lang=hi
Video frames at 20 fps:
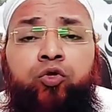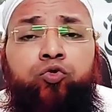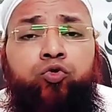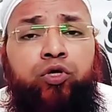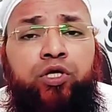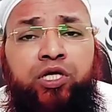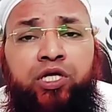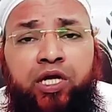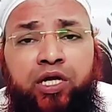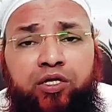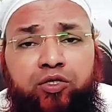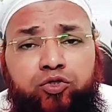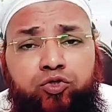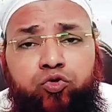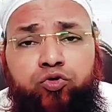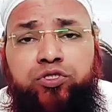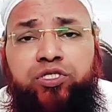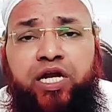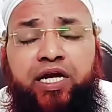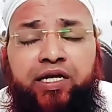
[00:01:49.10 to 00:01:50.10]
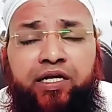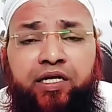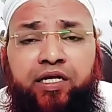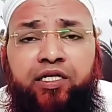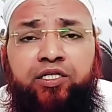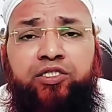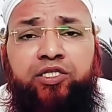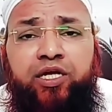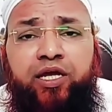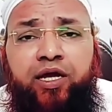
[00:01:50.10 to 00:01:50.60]
तो ये
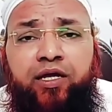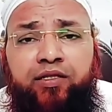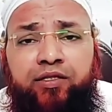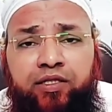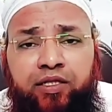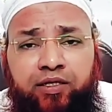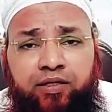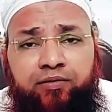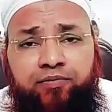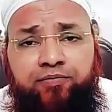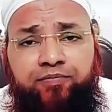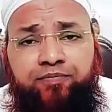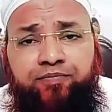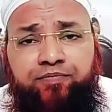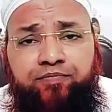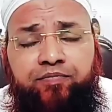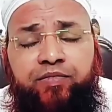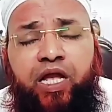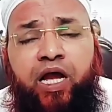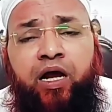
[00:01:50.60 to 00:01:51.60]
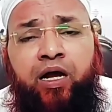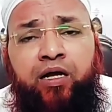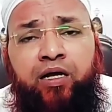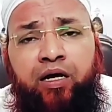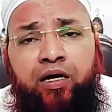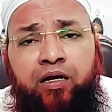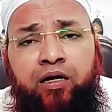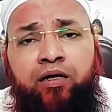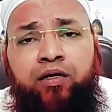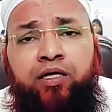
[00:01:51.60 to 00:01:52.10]
सोसाइटीज़ के अंदर
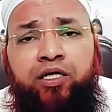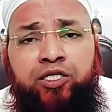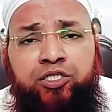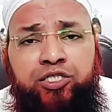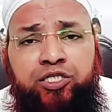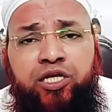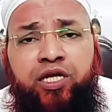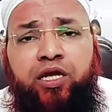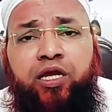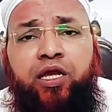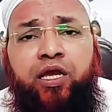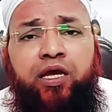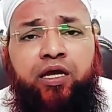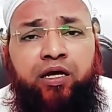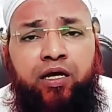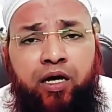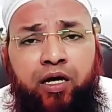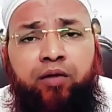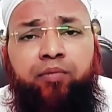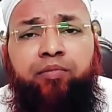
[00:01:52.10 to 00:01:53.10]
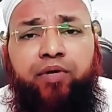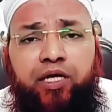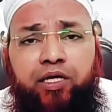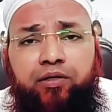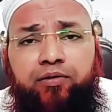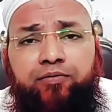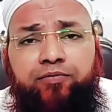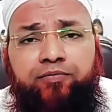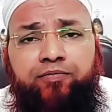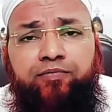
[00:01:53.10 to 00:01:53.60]
अगर किसी के घर
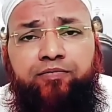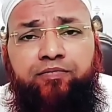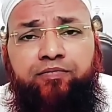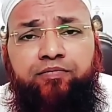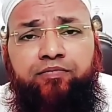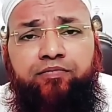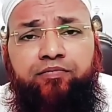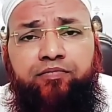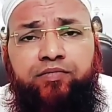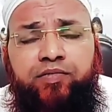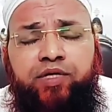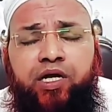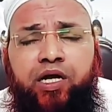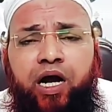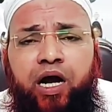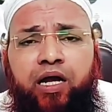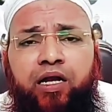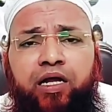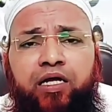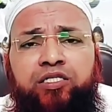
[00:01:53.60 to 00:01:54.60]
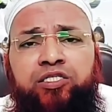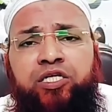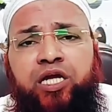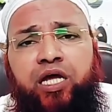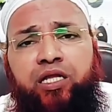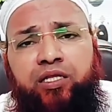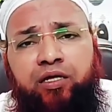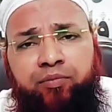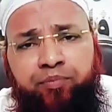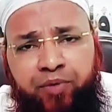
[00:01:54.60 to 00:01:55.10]
में खाना
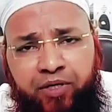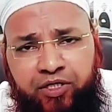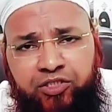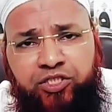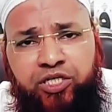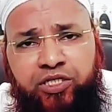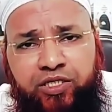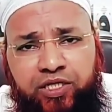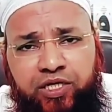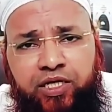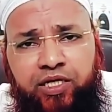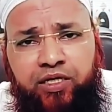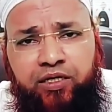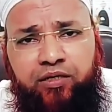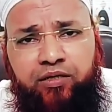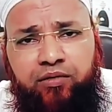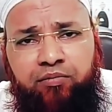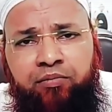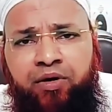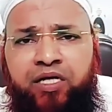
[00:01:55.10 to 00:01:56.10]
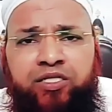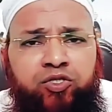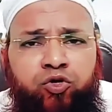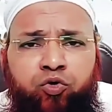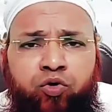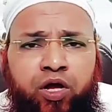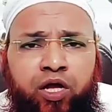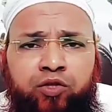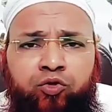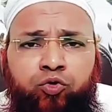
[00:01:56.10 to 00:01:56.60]
ज़्यादा पक जाता है बाज़
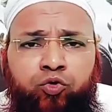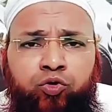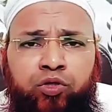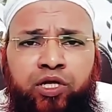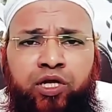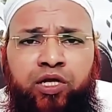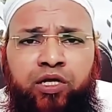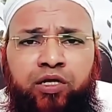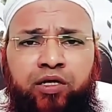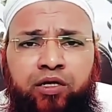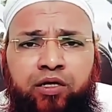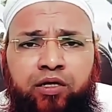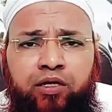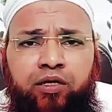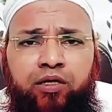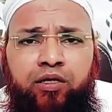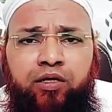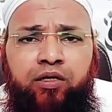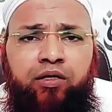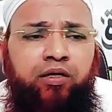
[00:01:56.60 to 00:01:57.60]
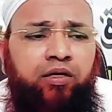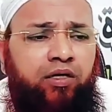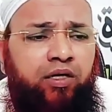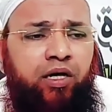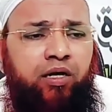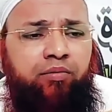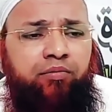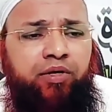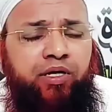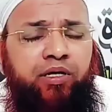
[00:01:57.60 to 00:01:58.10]
अवकात होता है
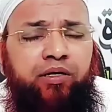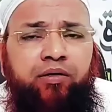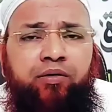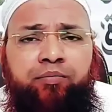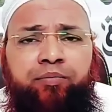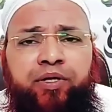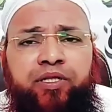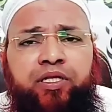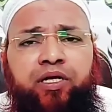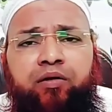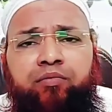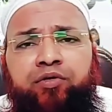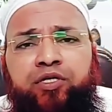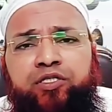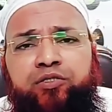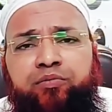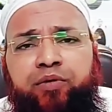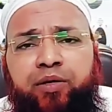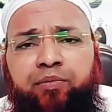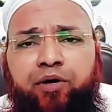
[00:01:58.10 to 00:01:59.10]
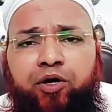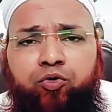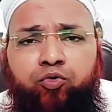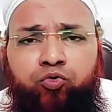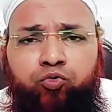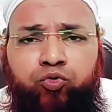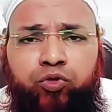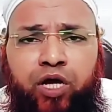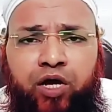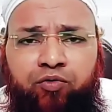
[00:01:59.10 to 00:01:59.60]
घर में पंद्रह बीस मेहमानों
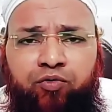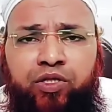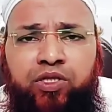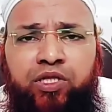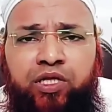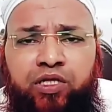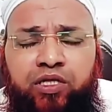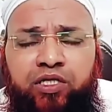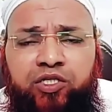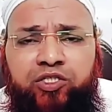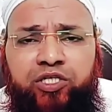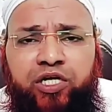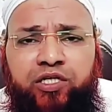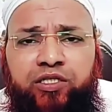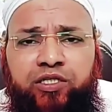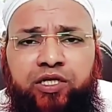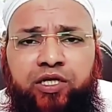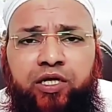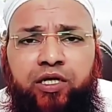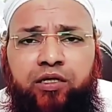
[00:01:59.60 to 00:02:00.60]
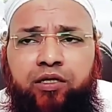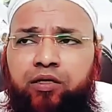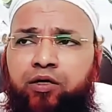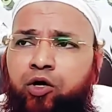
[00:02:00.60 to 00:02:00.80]
को दावत दे दी जाती है